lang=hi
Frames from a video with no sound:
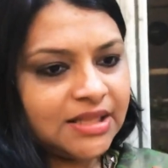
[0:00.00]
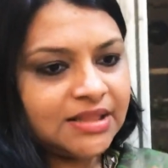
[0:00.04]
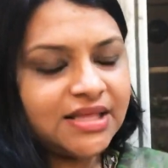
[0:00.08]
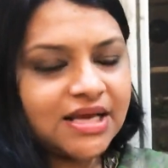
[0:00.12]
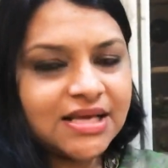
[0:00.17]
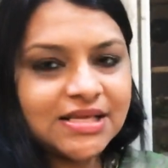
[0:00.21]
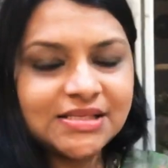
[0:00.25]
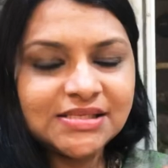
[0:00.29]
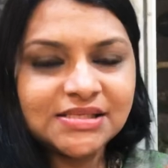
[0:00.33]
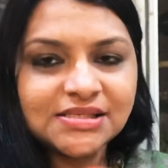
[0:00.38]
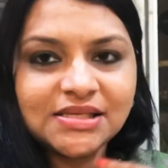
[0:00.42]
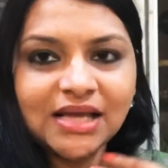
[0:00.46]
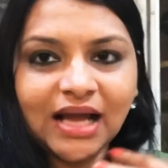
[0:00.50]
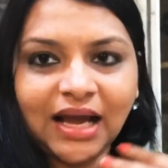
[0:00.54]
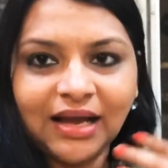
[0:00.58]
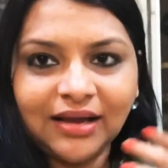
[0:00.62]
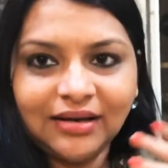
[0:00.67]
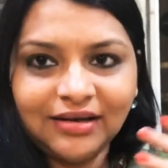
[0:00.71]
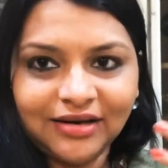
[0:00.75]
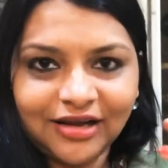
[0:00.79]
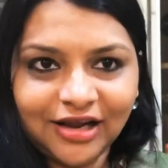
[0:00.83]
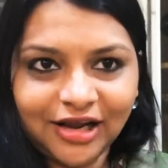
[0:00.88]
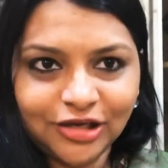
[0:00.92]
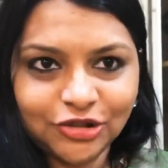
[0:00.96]
दस
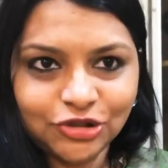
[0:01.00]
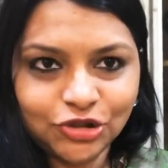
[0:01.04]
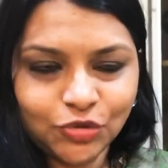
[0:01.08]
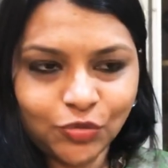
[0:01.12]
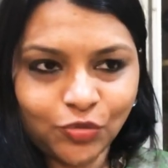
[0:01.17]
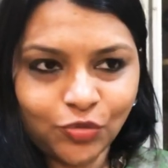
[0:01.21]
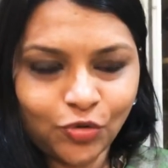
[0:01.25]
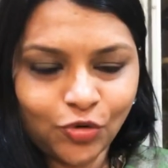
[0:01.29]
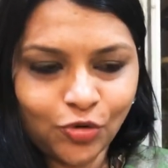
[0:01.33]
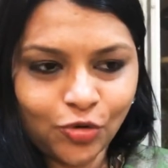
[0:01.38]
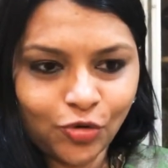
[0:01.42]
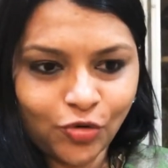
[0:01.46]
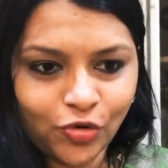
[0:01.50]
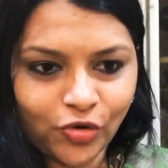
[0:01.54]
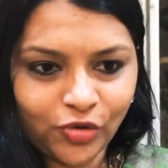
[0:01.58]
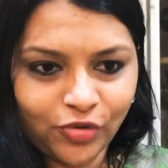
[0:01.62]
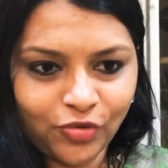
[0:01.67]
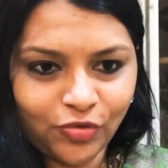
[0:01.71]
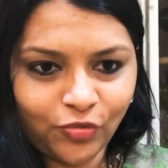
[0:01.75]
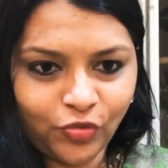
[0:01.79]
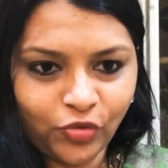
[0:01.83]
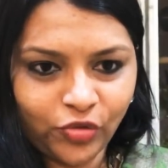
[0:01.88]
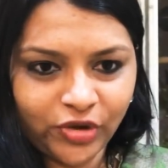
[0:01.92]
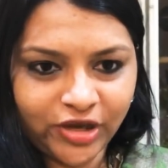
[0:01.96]
साल का जो
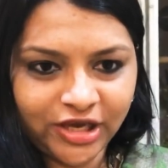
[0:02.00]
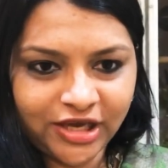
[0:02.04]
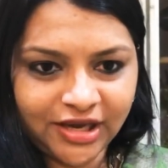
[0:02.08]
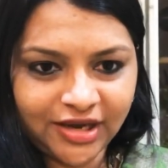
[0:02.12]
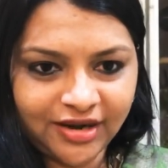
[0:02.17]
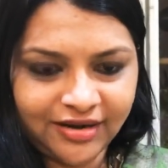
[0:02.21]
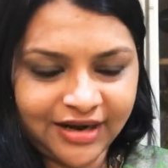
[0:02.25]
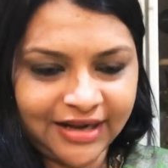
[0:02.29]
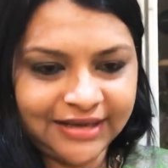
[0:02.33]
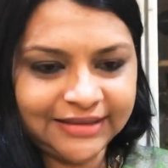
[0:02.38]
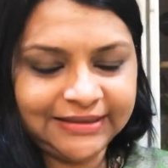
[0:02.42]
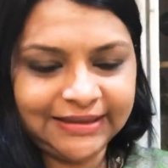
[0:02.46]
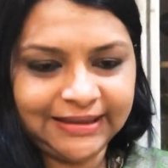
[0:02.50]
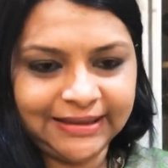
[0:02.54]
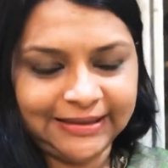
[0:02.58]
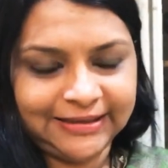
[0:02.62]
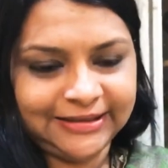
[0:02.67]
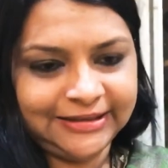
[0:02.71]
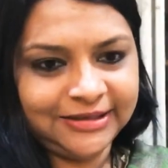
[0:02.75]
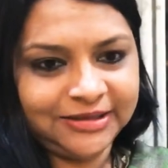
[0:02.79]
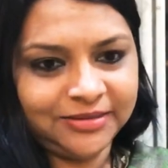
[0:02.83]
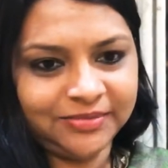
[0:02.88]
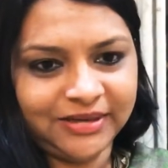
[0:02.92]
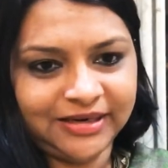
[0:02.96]
वो वो एक एरा था
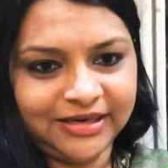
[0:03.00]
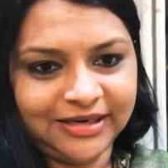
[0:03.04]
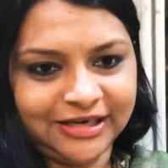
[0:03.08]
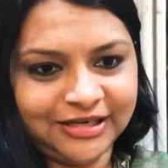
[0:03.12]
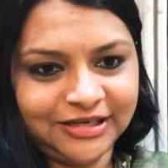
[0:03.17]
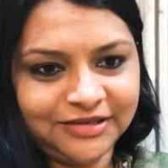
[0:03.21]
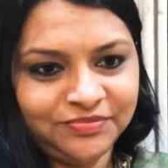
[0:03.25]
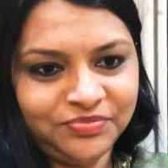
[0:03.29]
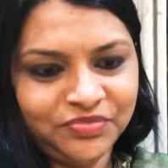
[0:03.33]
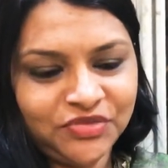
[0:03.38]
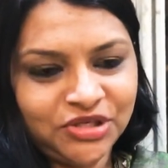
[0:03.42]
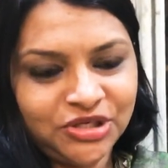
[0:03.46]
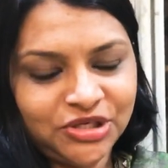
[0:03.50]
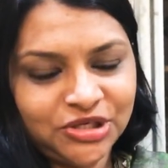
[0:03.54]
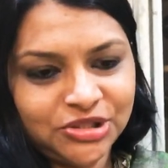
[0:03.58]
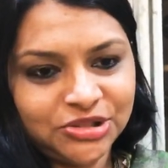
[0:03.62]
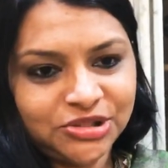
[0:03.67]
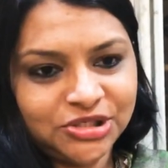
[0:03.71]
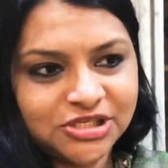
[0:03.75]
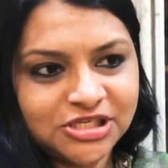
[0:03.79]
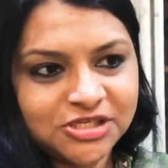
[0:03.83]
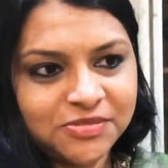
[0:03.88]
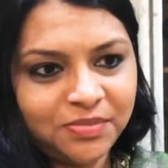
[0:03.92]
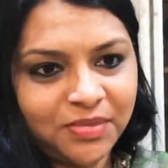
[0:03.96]
हमारा
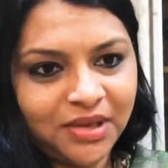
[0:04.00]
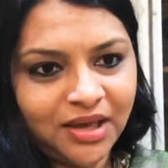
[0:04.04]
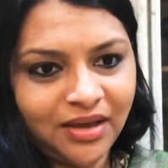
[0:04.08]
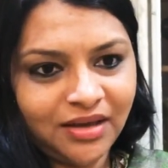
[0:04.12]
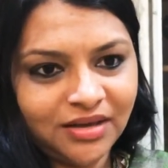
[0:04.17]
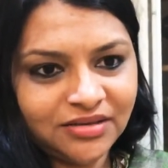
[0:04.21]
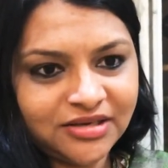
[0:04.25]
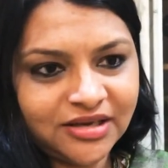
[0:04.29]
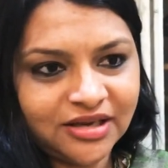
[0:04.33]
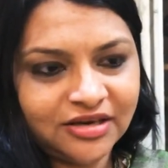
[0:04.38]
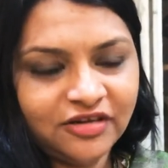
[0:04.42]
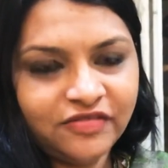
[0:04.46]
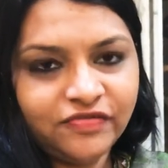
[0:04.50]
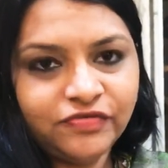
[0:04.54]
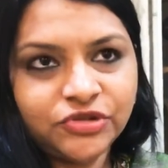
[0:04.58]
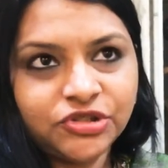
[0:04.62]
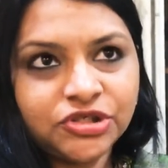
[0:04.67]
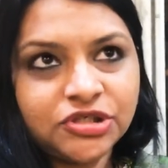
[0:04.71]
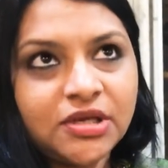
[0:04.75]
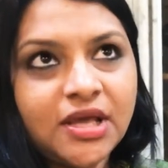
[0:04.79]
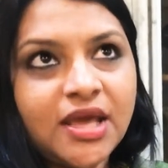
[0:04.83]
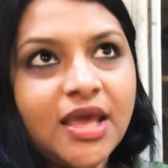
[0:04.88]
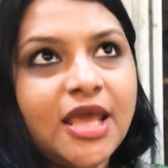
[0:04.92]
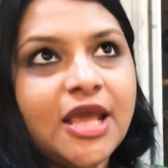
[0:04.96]
जिसमें
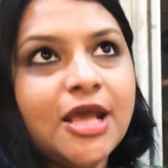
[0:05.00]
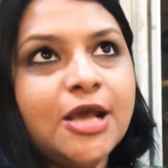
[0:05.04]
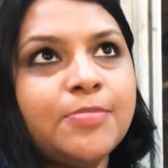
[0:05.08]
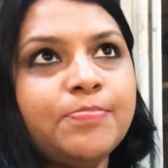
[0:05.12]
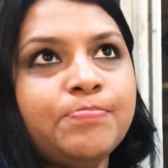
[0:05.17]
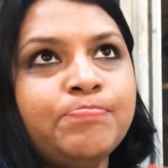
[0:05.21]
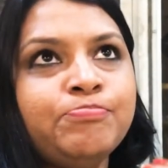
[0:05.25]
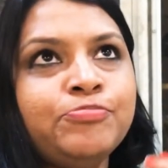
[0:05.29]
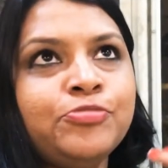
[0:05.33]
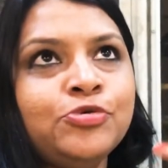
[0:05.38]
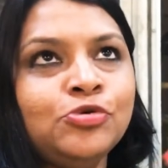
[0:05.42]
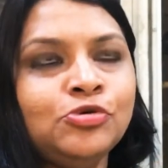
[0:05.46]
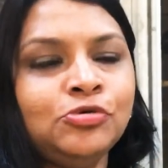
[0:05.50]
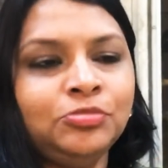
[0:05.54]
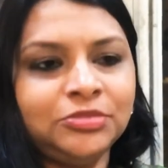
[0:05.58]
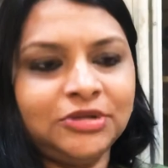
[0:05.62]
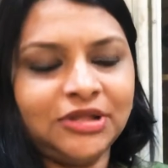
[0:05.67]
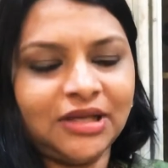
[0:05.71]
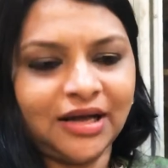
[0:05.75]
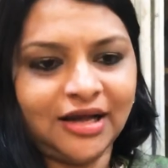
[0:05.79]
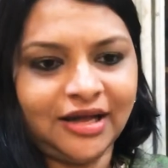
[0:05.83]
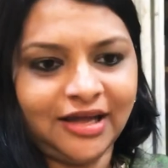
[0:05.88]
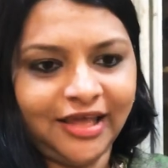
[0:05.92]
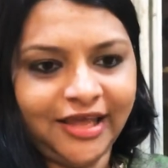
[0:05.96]
टेलीविज़न एक बूम
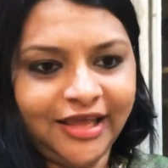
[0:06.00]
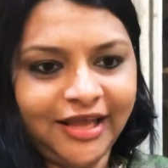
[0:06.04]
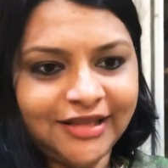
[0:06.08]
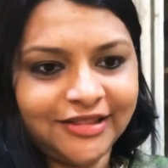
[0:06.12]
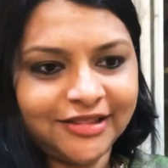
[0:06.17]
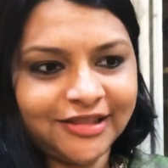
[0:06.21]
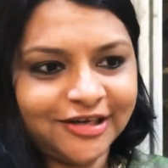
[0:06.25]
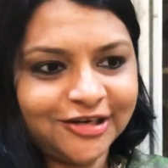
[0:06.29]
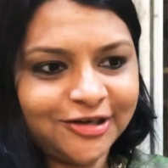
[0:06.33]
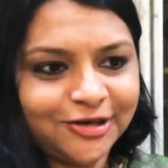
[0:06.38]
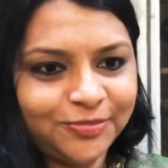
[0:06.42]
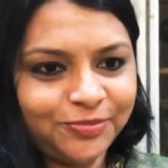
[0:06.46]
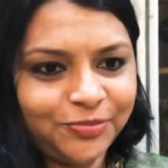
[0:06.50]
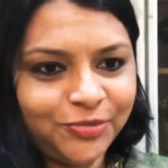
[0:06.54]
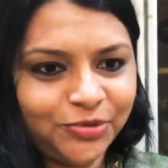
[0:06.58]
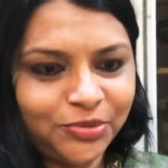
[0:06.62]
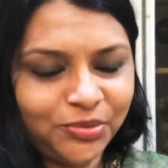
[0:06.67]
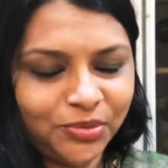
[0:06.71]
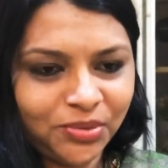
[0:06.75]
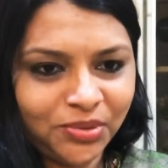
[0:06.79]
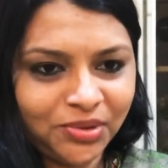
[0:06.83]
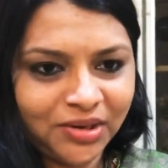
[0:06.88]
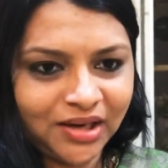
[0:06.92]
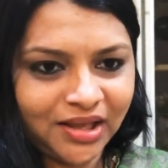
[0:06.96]
था एकता
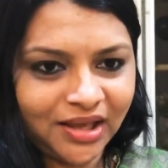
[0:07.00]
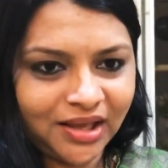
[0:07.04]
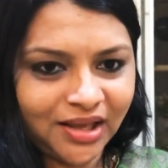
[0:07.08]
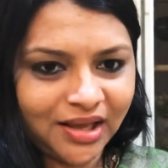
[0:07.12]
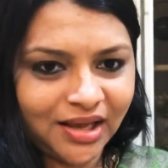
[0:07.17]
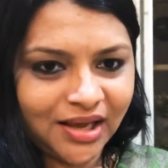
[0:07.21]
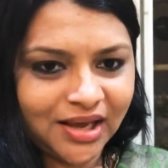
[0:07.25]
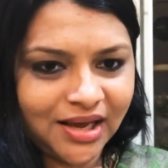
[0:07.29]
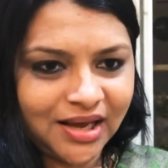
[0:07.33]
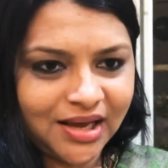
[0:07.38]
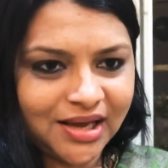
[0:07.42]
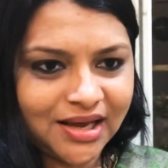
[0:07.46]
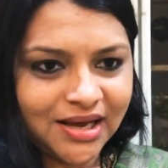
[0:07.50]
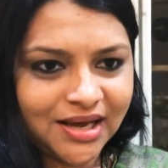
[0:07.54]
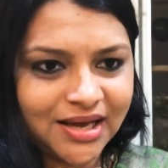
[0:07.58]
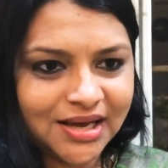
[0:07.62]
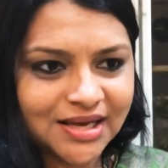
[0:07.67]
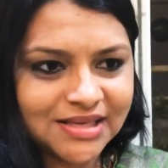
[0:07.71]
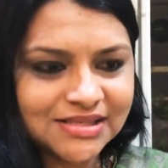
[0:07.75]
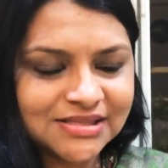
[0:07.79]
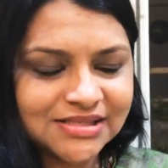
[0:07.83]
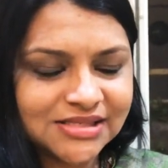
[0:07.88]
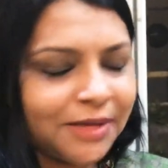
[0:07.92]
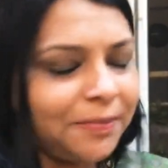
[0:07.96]
कपूर ने
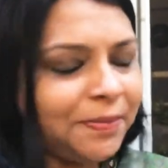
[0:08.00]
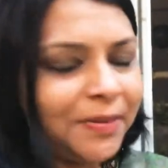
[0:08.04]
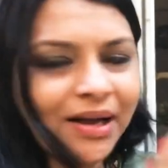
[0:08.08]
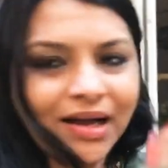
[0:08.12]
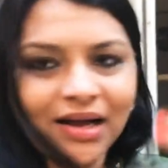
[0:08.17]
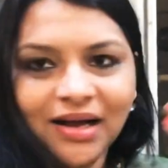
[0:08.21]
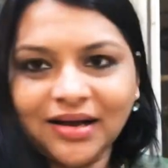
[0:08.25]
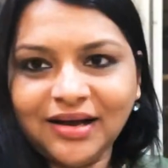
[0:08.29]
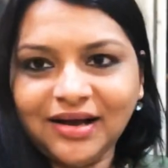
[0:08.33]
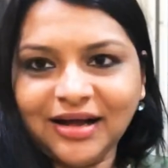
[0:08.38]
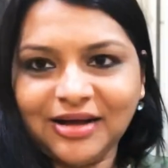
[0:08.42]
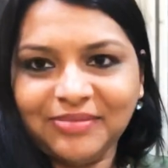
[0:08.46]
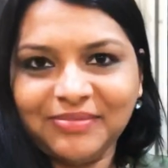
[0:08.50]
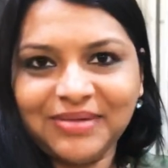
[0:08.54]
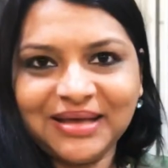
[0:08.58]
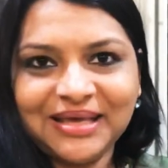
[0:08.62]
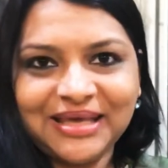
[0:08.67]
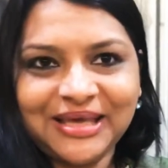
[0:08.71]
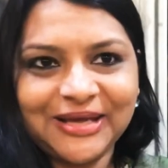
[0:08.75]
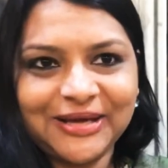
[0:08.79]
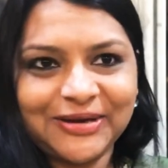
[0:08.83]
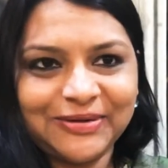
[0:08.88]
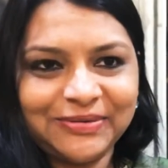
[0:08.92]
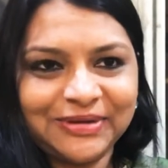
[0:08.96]
गज़ब का हंगामा
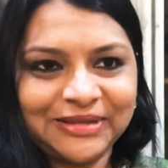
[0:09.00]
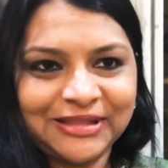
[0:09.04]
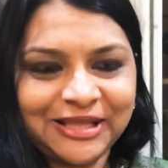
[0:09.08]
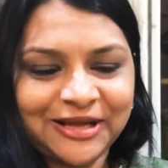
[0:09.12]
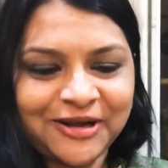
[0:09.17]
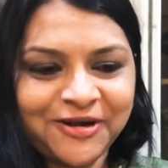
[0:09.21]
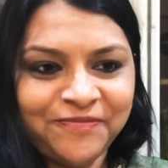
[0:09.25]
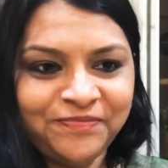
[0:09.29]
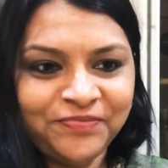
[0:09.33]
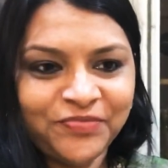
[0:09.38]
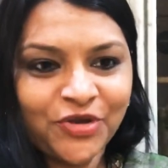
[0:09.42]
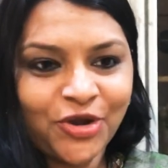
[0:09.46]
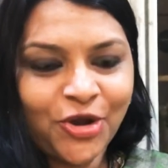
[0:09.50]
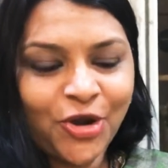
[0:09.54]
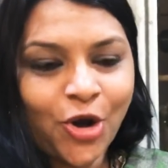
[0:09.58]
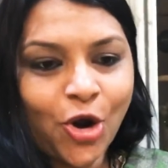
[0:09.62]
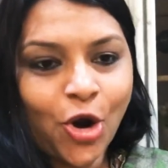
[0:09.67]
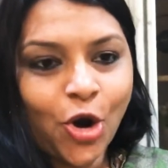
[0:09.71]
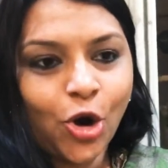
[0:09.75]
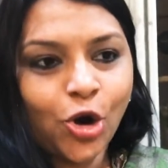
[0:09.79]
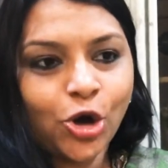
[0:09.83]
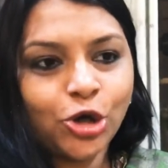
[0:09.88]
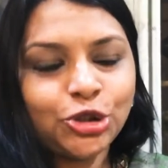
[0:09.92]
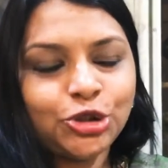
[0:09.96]
किया हुआ था
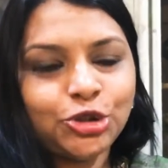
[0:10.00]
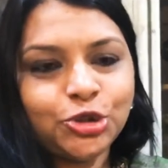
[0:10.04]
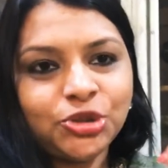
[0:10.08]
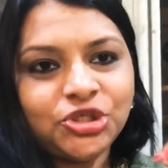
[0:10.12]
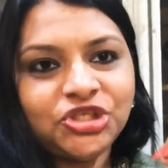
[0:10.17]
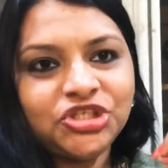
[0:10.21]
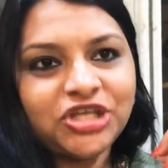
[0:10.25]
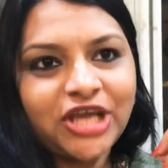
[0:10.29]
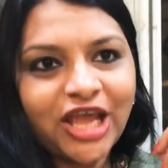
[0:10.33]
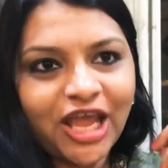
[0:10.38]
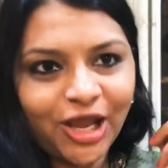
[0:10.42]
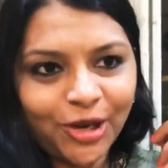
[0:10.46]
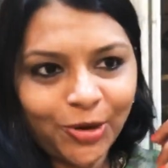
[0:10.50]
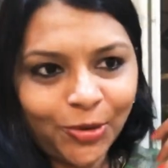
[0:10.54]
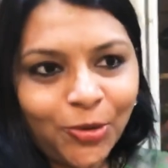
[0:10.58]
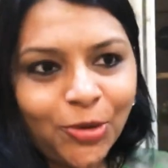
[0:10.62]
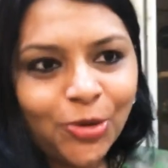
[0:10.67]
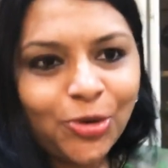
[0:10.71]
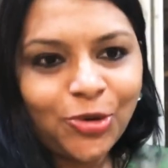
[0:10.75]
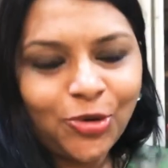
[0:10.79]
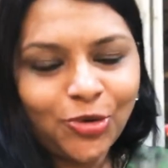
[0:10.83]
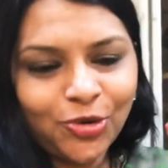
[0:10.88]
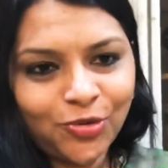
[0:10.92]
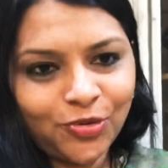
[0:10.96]
और जो
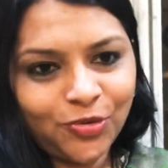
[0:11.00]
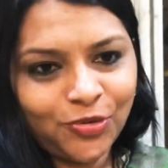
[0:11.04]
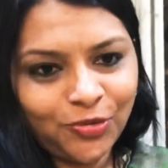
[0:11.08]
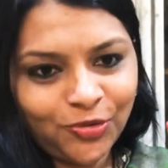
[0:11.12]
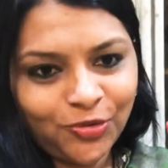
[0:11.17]
चेहरों को